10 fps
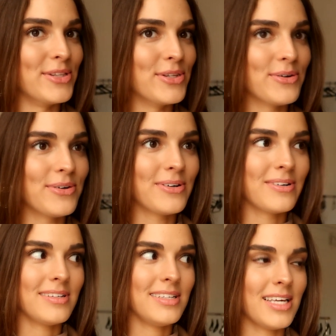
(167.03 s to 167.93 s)

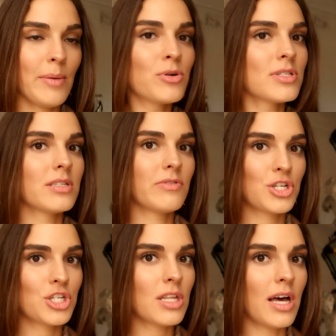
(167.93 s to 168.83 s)
Но я просто
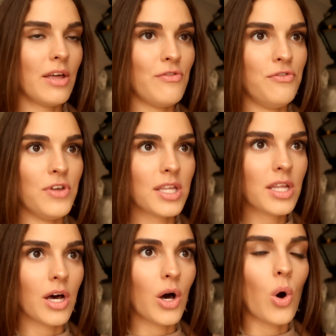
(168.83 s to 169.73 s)
заворожена.
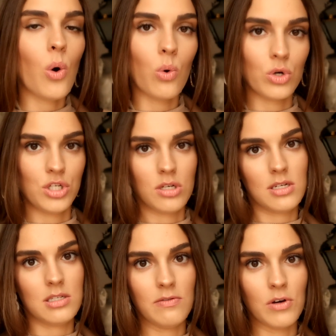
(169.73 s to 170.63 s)
Вена очень
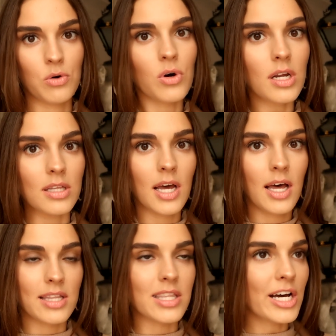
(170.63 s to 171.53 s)
красивый город,
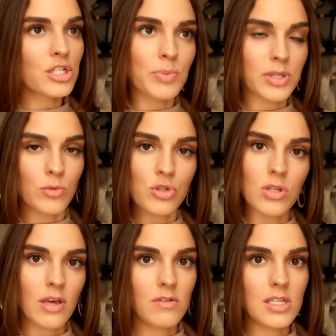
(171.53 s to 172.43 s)
даже потому
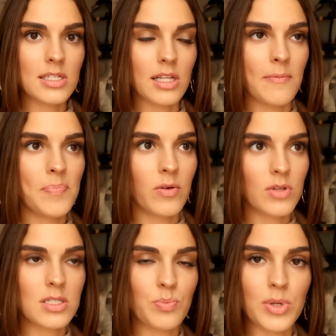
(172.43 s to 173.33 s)
что я видела
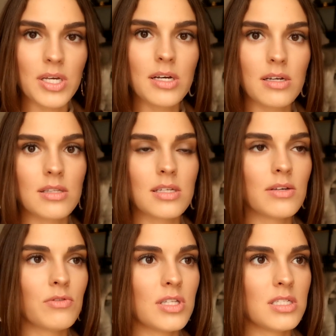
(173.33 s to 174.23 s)
вот эти
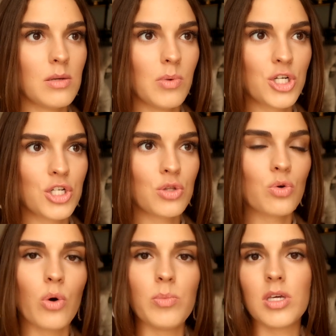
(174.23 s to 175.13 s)
пригороды, вот эти небольшие
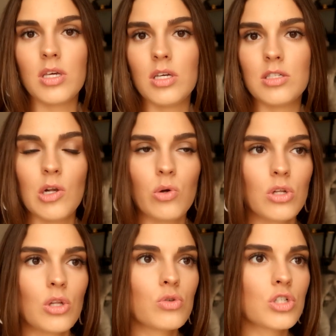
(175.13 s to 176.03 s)
домики,
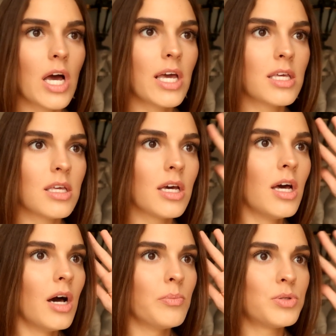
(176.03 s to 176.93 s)
зеленые лужайки,
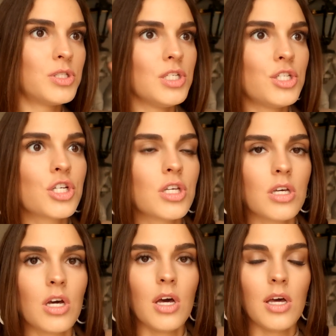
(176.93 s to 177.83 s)

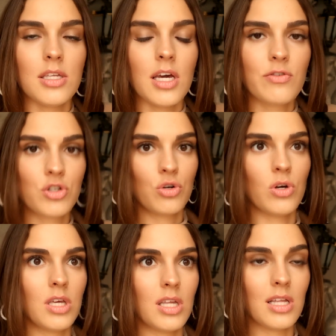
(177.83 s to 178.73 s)
птички. Я в
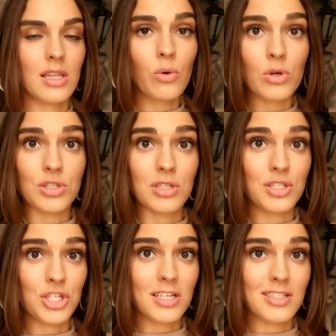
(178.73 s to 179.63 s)
шоке. На улице
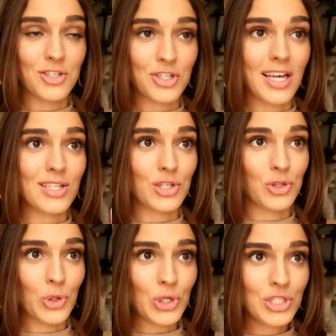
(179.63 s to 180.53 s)
сейчас начинается
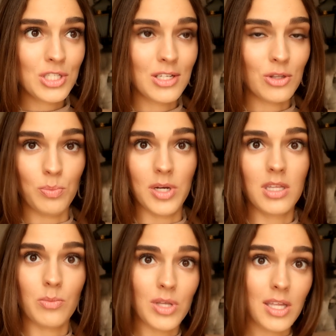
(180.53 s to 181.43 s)
дождь, но при
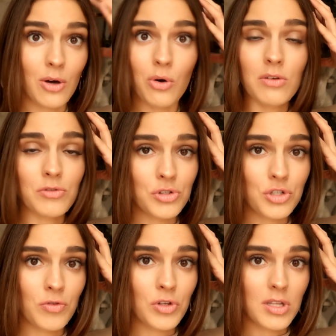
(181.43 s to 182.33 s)
этом мне на голову
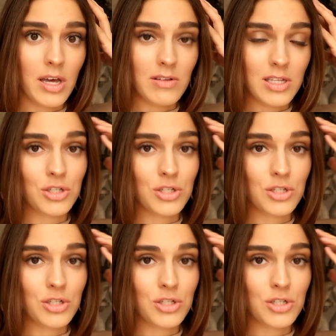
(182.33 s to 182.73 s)
ничего не давит.